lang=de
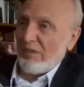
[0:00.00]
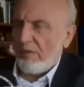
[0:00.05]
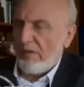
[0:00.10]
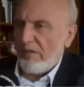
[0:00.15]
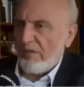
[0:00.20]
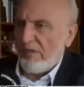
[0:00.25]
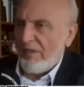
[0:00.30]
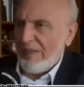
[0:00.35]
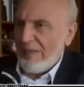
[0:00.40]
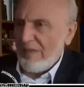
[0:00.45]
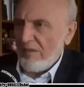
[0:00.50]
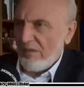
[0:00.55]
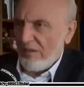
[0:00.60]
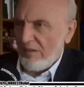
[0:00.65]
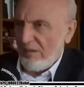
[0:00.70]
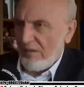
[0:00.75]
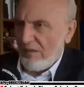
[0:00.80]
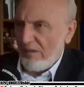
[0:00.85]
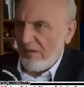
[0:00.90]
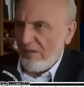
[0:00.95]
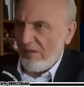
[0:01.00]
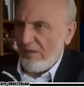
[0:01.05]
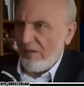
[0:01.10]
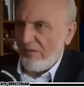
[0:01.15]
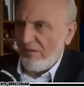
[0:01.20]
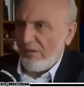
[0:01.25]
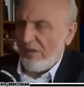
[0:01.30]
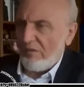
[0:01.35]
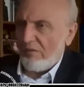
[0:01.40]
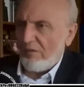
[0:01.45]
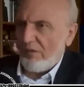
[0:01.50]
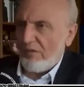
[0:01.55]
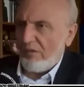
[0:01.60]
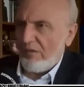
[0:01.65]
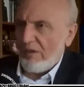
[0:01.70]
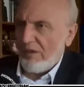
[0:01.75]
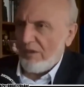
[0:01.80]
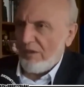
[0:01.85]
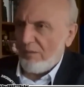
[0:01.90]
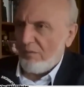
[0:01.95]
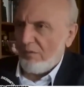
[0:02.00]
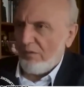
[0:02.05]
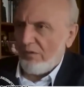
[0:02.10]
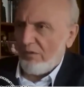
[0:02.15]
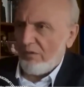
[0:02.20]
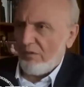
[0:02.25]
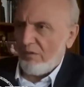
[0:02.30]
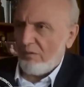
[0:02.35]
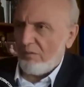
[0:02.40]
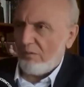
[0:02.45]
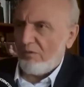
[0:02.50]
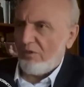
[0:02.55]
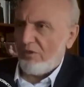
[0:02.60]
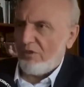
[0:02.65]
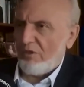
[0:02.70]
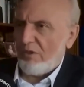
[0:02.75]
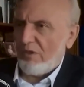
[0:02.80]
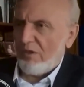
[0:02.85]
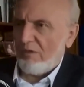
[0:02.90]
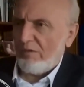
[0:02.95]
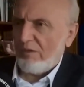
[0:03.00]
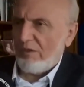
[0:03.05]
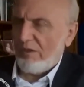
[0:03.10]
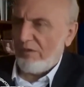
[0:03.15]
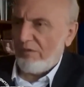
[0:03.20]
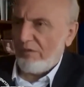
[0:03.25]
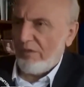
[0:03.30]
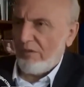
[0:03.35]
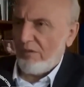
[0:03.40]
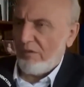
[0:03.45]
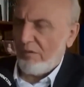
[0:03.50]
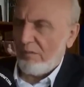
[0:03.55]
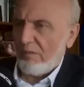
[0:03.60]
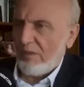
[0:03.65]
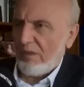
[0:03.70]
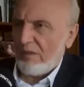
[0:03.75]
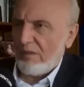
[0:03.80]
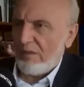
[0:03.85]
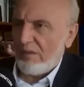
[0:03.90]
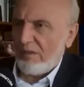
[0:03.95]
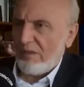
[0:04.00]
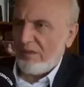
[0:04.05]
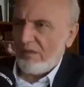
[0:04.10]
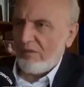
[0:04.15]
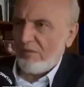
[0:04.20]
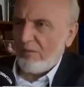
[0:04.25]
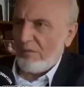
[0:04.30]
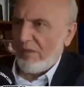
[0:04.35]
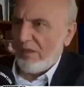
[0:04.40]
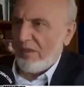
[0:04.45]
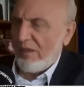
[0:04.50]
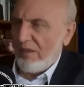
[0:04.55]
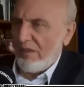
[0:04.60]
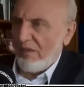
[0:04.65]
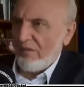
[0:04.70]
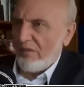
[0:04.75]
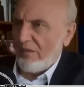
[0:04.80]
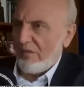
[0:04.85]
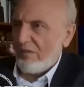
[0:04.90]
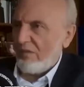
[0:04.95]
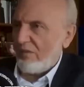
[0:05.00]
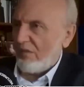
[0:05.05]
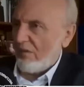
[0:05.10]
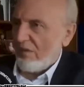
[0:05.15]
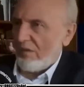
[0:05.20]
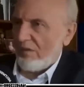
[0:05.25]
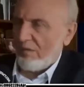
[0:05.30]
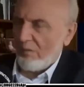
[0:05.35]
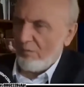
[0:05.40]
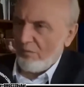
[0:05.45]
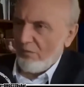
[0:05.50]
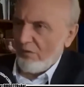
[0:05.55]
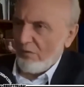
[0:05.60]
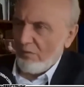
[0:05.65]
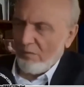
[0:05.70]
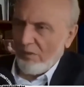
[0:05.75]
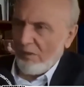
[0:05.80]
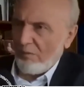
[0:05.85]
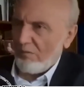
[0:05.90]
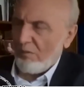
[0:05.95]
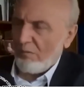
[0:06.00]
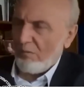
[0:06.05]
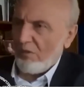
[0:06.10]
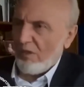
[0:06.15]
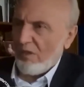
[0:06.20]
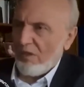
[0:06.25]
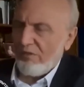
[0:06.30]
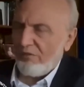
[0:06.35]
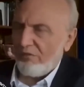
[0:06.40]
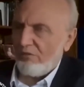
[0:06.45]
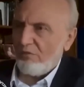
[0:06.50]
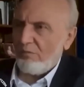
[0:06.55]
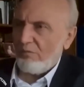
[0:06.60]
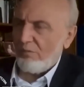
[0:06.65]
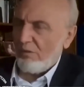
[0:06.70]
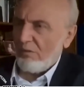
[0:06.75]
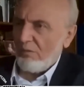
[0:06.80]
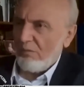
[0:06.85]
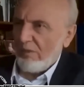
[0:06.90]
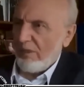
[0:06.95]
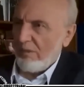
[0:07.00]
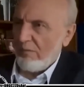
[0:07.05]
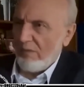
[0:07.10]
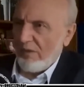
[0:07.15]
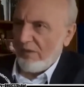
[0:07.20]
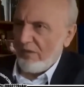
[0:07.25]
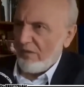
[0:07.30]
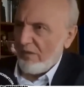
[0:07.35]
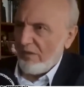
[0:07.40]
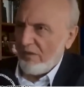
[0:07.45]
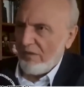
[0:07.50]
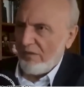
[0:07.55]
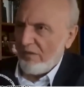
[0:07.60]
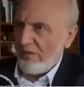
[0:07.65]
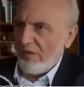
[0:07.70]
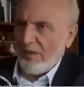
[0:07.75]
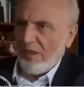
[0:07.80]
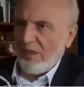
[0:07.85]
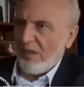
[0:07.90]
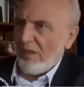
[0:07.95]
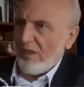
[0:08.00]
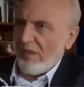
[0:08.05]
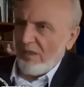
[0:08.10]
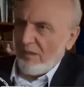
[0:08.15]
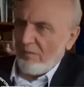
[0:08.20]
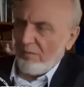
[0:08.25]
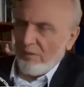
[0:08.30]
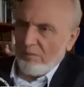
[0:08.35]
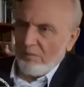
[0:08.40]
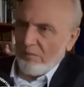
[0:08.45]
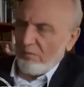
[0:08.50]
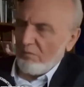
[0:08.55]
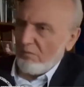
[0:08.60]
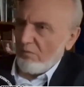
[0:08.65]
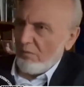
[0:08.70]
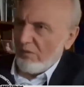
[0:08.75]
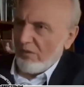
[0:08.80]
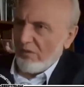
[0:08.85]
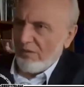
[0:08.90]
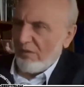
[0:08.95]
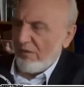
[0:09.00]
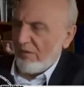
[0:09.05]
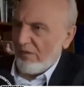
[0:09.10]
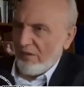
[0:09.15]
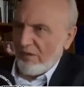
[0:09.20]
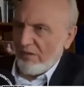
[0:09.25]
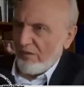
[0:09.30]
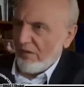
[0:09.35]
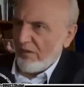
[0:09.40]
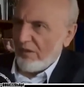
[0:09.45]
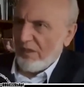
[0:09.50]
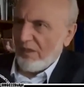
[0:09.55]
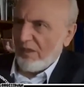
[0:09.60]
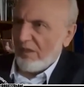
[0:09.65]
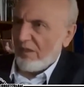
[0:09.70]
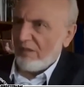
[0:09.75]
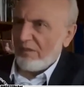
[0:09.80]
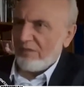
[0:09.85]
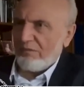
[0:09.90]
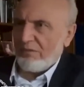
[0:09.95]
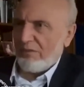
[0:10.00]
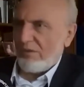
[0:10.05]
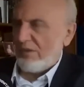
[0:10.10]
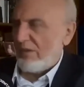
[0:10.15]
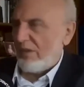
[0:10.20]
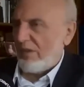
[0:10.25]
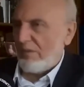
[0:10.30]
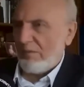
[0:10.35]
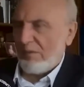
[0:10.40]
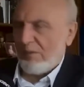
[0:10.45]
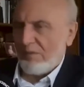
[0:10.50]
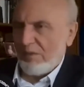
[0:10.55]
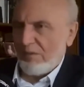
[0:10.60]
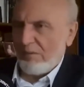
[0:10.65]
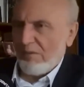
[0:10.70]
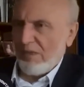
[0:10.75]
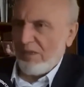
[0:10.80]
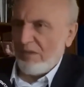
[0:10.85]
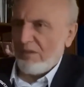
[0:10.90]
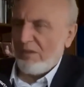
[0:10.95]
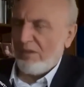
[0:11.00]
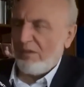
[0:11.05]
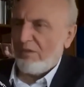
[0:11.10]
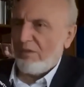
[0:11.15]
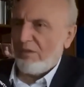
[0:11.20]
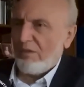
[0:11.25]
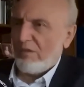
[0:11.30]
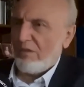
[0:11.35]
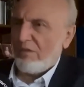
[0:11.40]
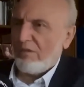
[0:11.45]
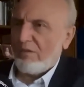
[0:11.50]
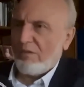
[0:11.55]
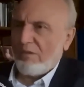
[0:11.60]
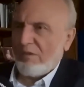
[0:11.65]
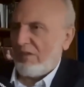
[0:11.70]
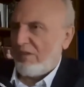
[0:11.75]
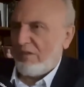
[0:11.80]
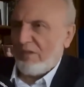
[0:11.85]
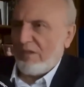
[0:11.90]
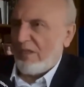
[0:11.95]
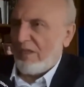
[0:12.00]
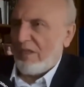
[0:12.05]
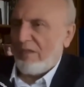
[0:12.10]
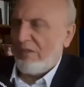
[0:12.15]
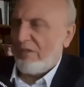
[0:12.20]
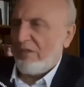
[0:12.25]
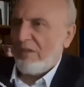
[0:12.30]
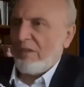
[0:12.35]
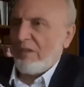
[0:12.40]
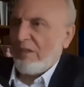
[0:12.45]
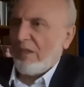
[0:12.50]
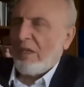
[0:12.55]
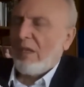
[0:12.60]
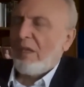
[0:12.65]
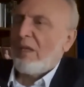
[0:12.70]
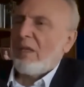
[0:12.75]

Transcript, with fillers: Jahrzehnte die wir investieren müssen, um Deutschland wieder fit zu machen. Nicht Nummer eins ist, äh, wir müssen beim demografischen Problem ansetzen. Die Babyboomer sind 60 Jahre, wollen nicht mehr mitmachen in Kürze, weil sie alt sind.